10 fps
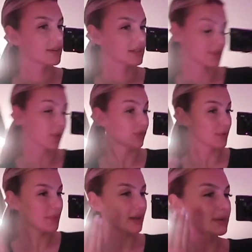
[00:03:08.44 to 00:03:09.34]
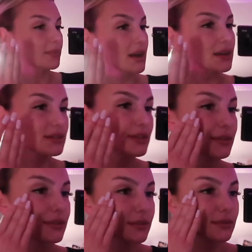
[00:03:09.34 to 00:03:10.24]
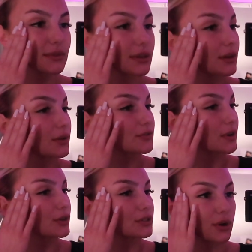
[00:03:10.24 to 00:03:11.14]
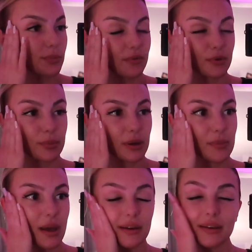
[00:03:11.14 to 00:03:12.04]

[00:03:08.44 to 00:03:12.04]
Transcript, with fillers: Ich habe auch Wimpern gemacht. Genau, ich war heute auch beim Wimpern machen,